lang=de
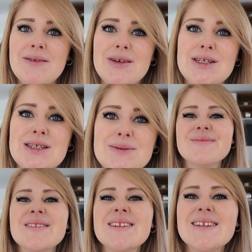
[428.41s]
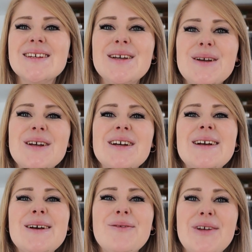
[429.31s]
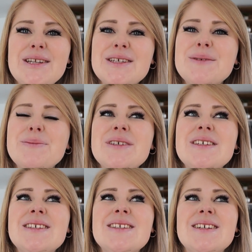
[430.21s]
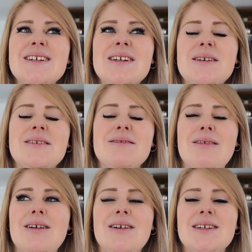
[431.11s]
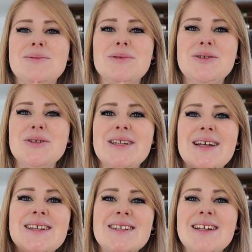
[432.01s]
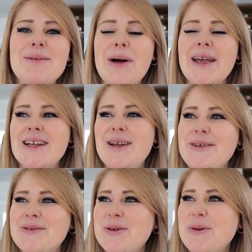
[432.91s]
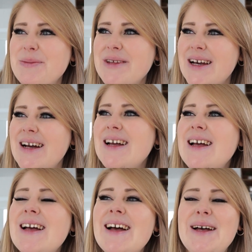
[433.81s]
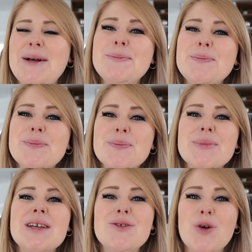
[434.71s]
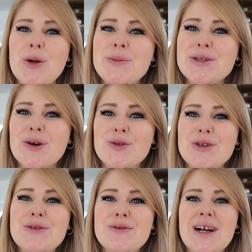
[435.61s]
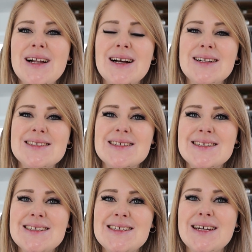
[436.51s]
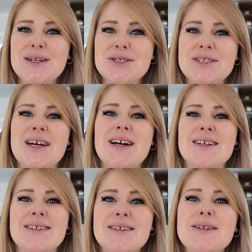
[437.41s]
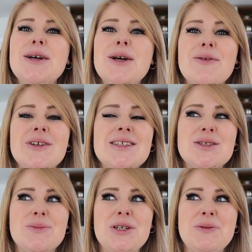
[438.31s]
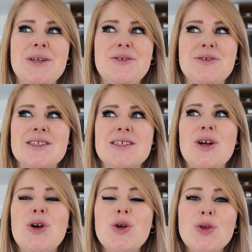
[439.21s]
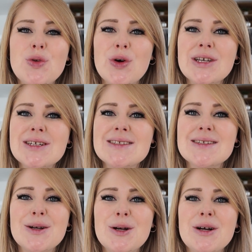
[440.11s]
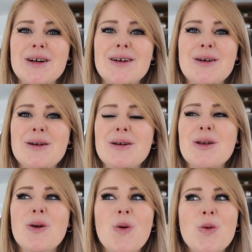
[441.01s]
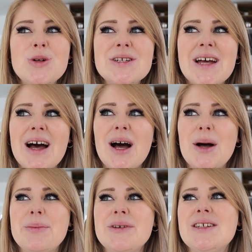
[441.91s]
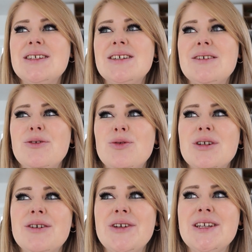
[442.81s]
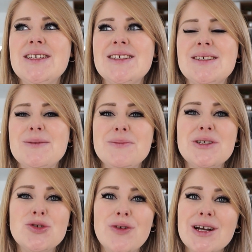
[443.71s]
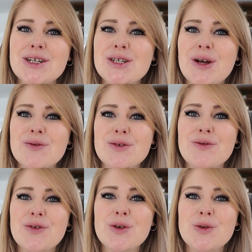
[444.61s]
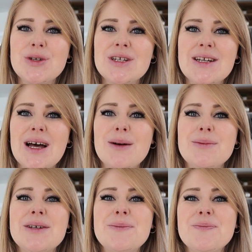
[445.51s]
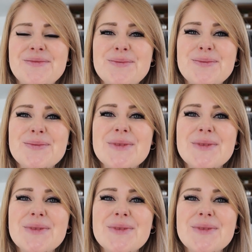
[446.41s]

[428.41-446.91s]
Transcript: Wenn ich, wenn ich mich, äh, äh, jetzt bin ich durcheinander, der Mike läuft rum hier, ähm, ich freue mich auf jeden Fall als sehr stark, ne? wenn ich zum Beispiel etwas Neues äh, geholt habe ne? oder wenn ich ähm, die Schwangerschaften verkündet habe. Hm.